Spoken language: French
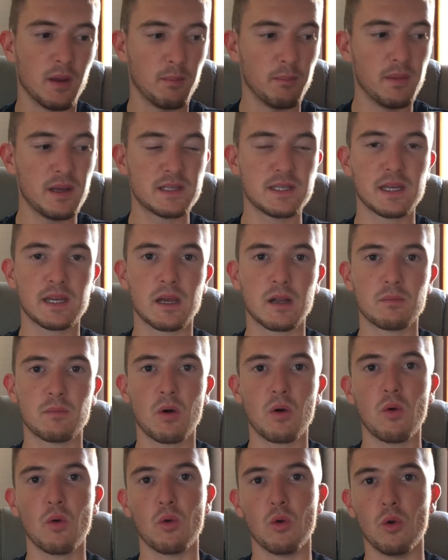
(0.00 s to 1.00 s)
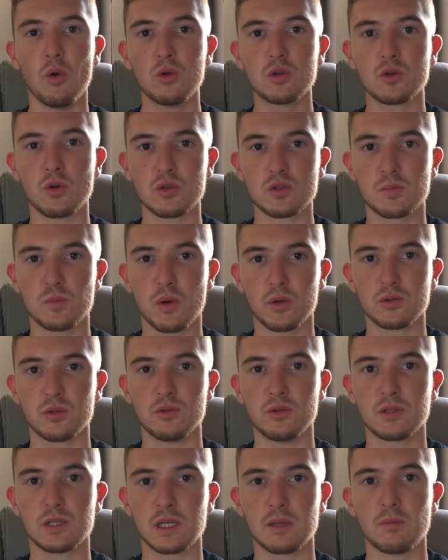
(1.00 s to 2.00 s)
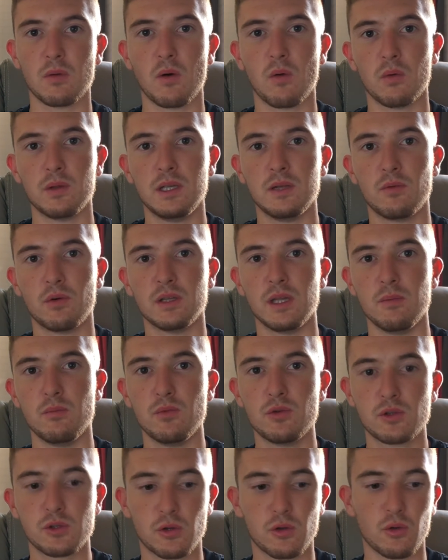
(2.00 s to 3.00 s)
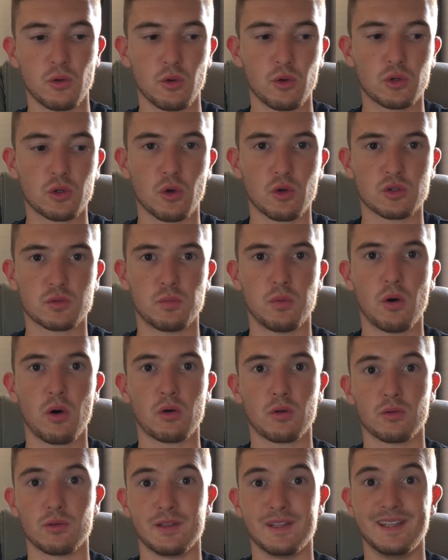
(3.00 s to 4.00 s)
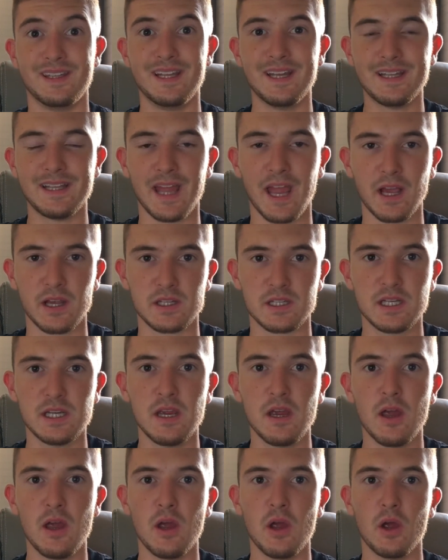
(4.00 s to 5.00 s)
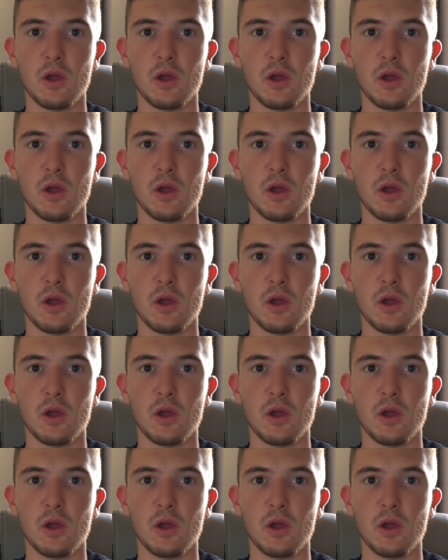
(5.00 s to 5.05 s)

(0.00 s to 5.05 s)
mais également le transport de nutriments au niveau des muscles, le transport d'énergie